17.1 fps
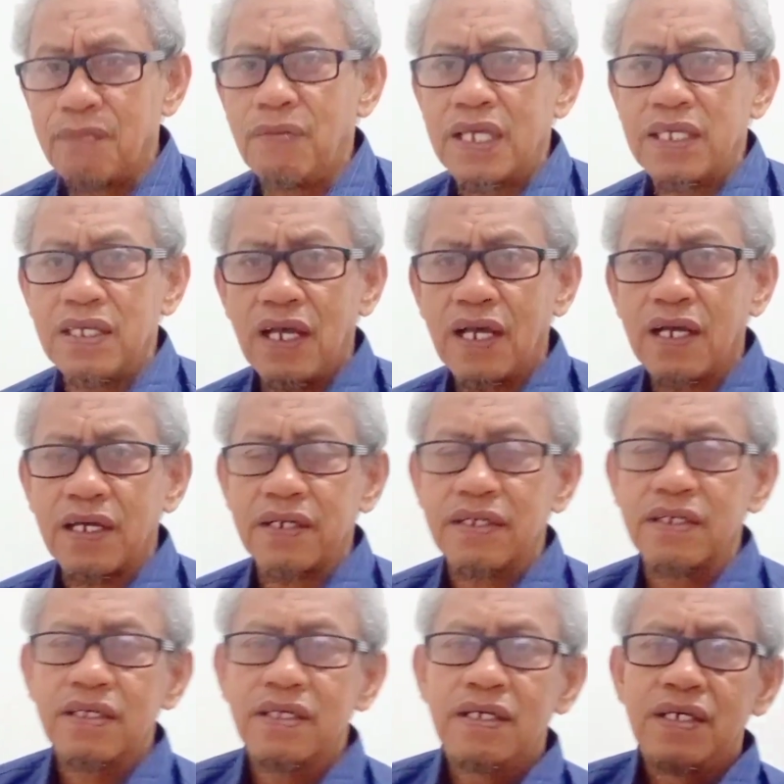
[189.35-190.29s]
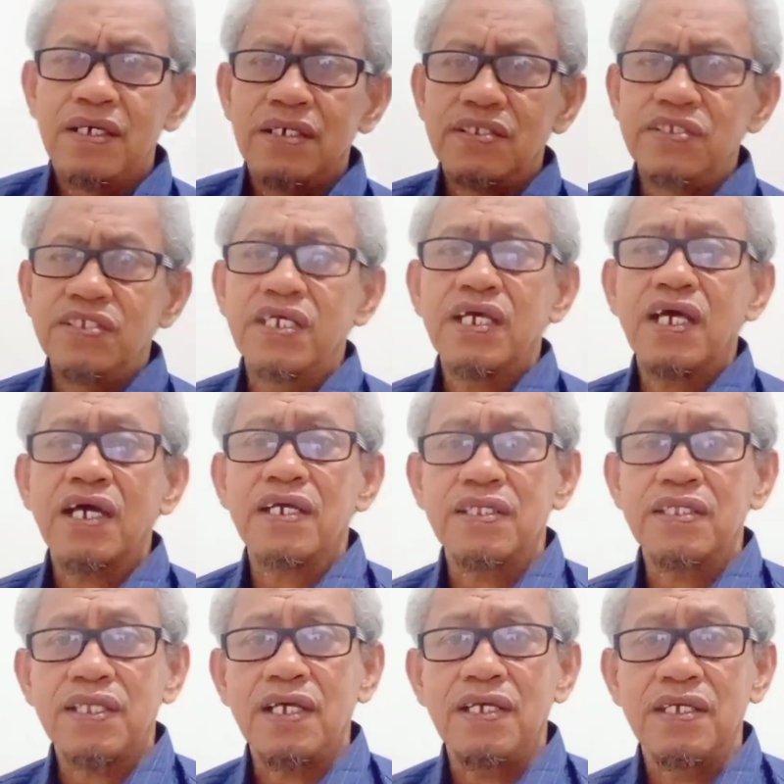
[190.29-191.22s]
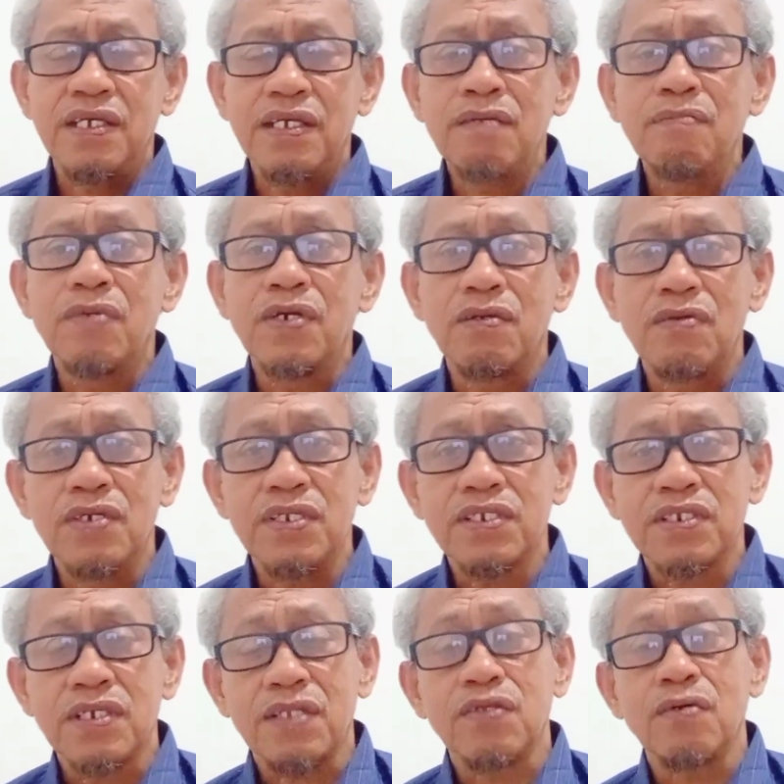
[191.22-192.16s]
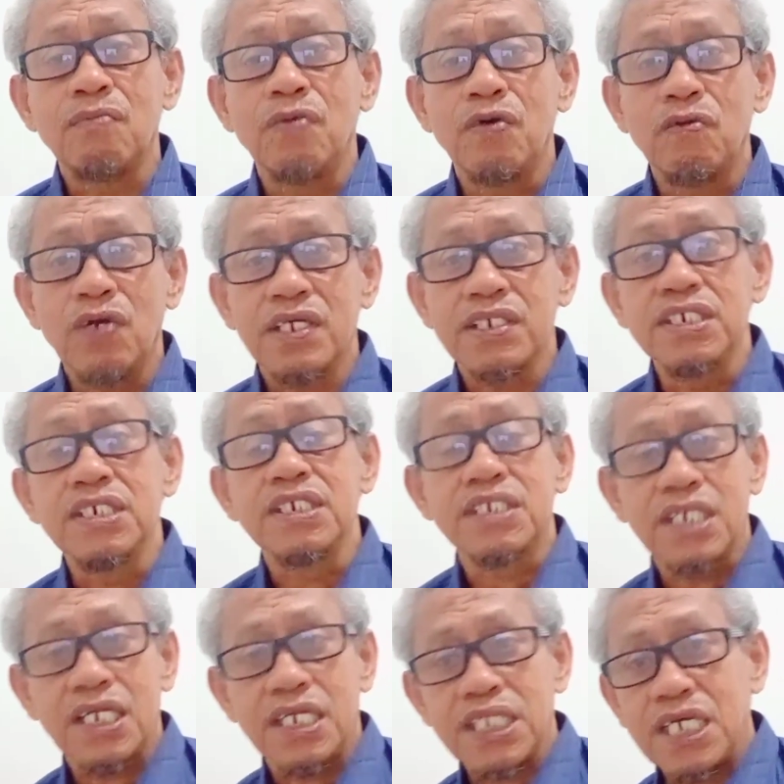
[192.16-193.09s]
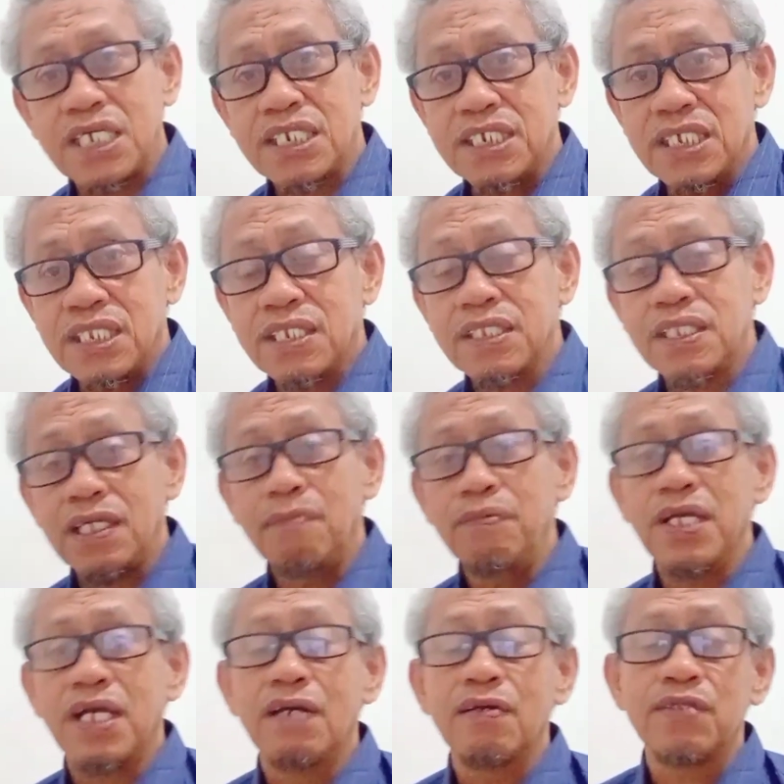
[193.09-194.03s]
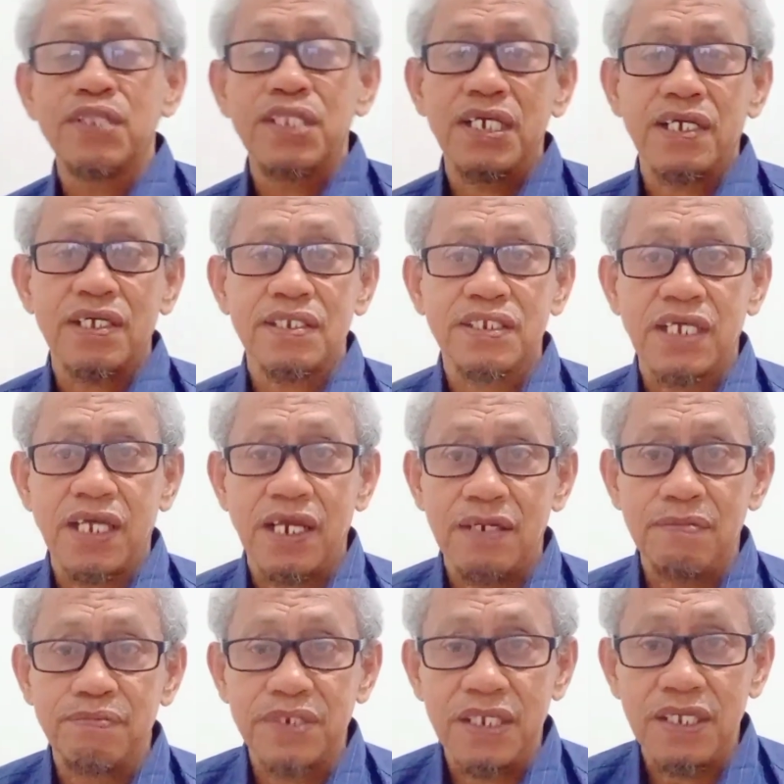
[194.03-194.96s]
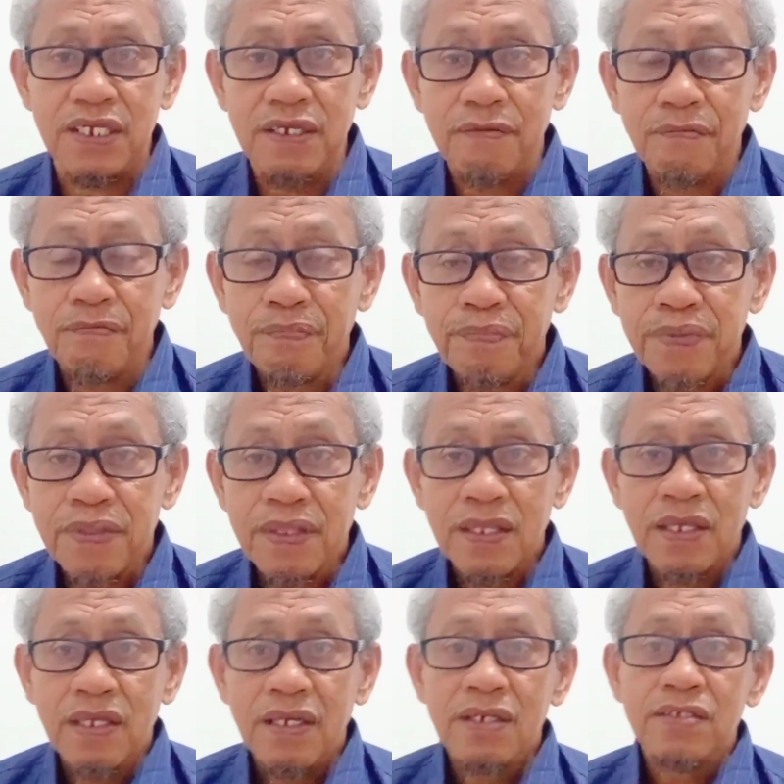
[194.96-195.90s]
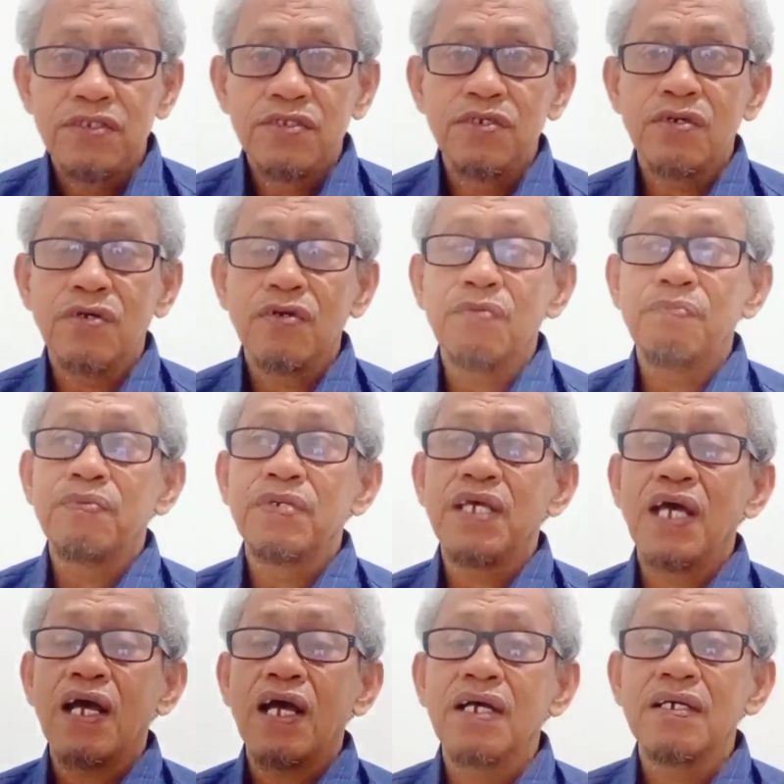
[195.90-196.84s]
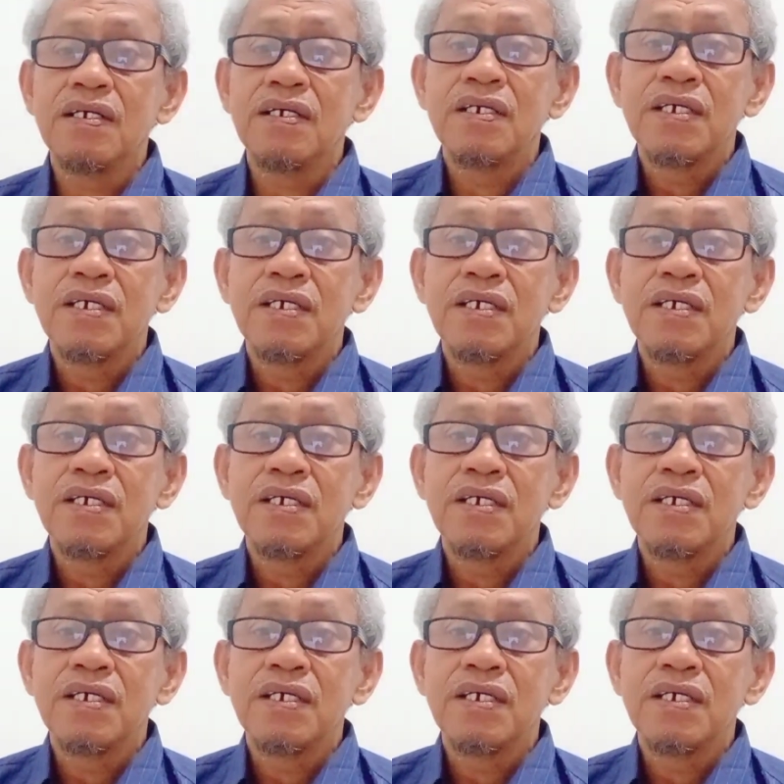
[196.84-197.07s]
Bayangkan jika kita ingin menulis atau mengulas disertasi. Tetapi kalau tingkat skripsi cukup yang